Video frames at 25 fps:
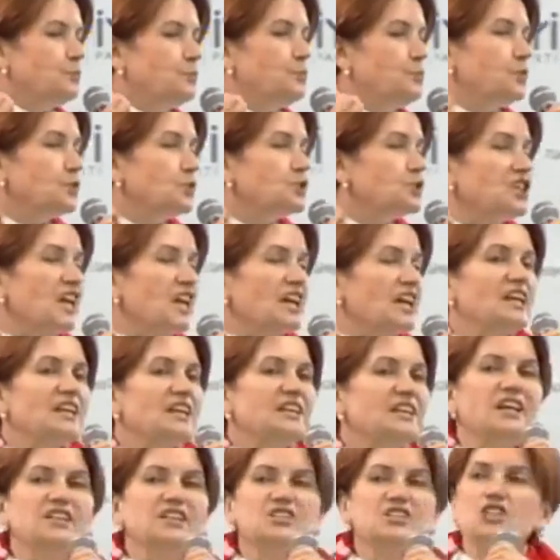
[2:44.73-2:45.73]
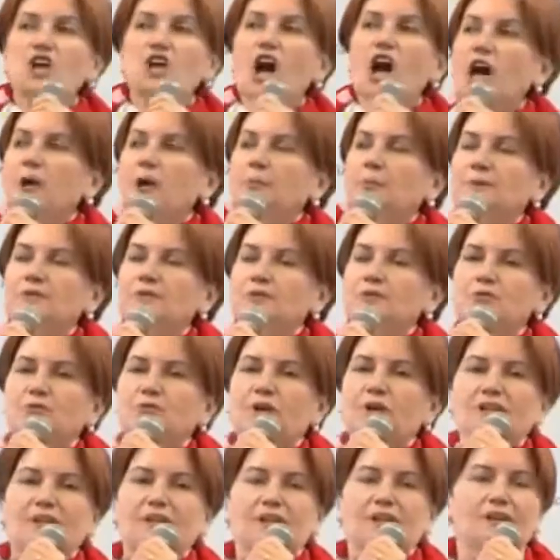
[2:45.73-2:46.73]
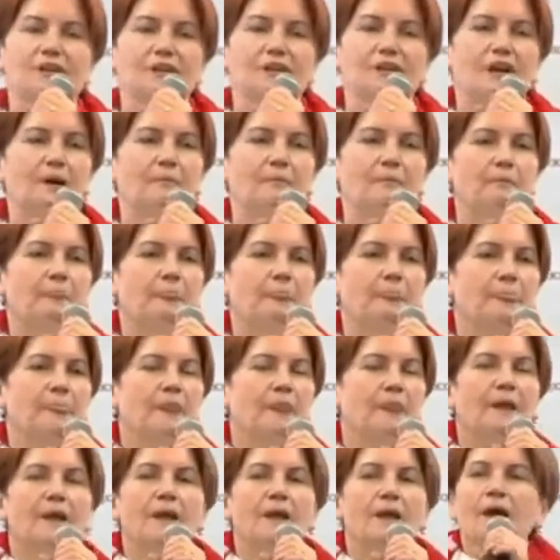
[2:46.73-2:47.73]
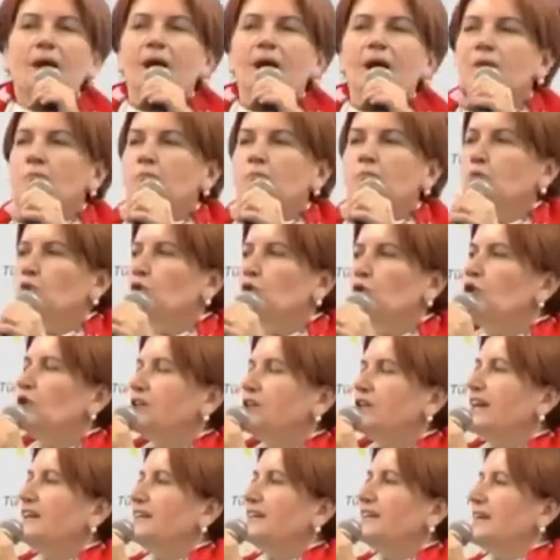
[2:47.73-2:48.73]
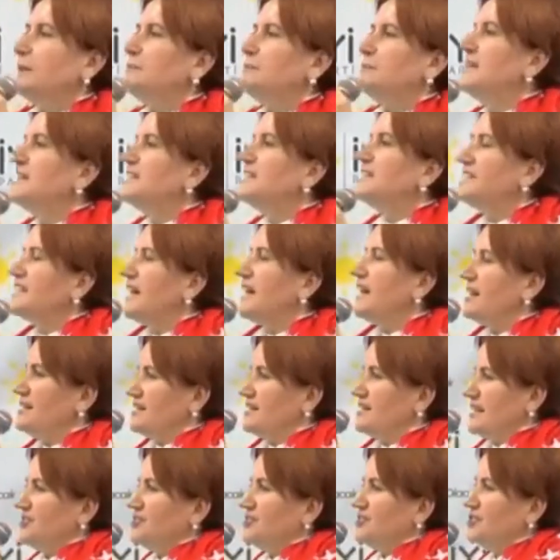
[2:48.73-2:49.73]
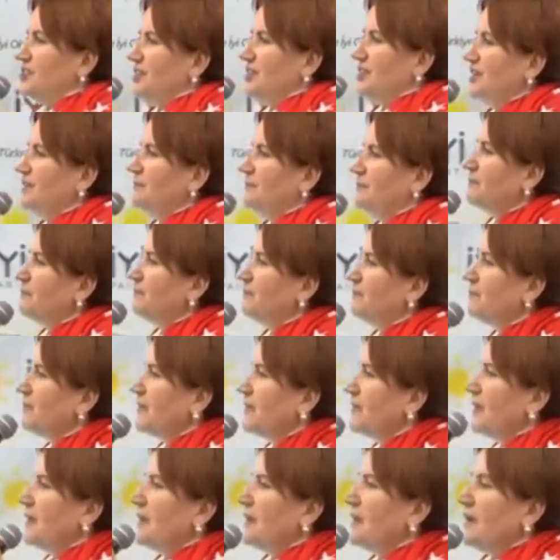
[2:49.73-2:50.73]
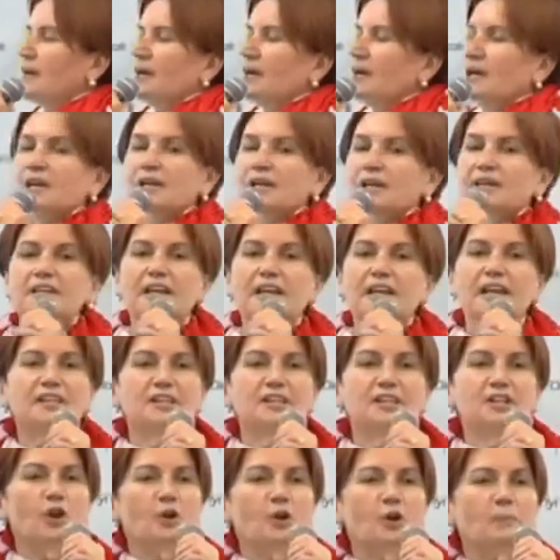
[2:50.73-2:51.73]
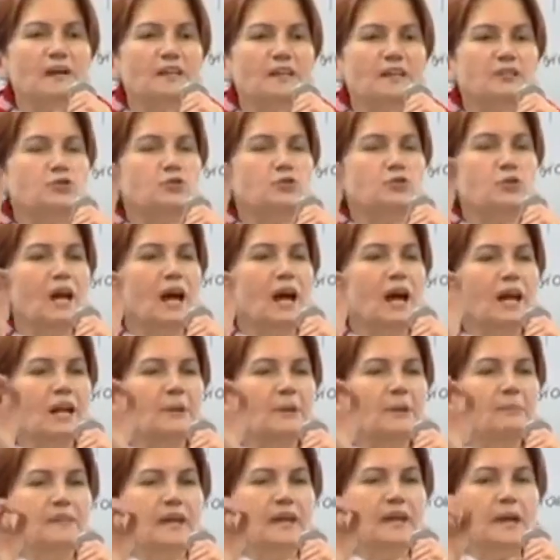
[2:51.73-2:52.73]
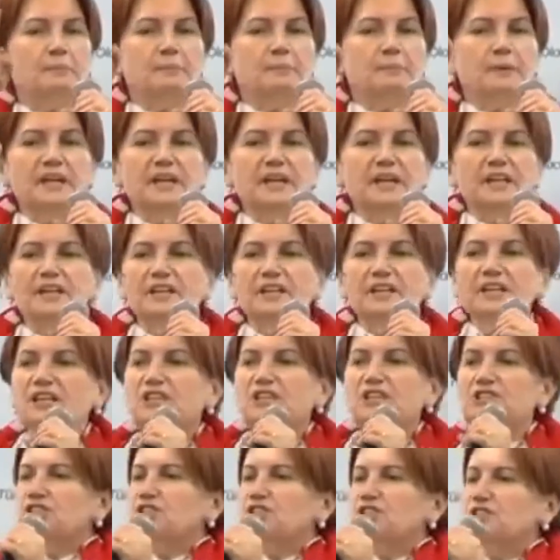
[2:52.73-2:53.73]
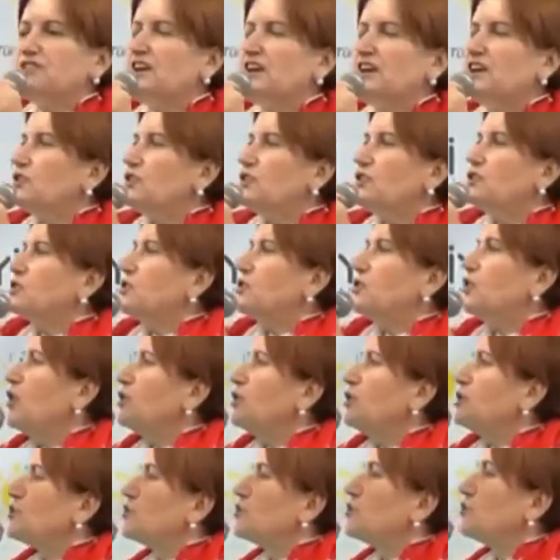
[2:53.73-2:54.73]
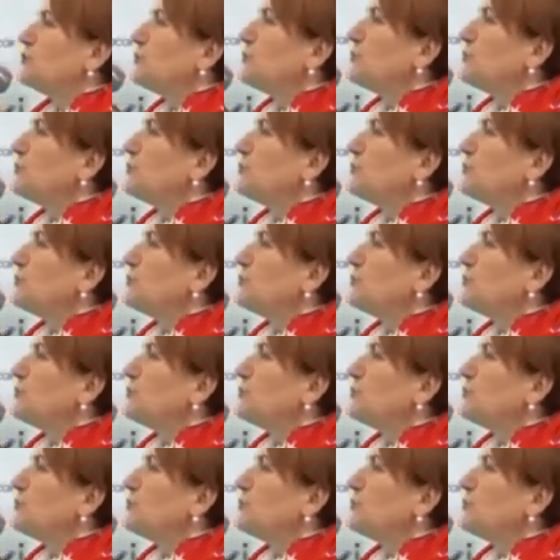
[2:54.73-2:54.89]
bu şekilde çarpın suratlarına. Bu ülkede bir siyasetçi yedi göbek sülalemde bir kişi FETÖ'cü olsun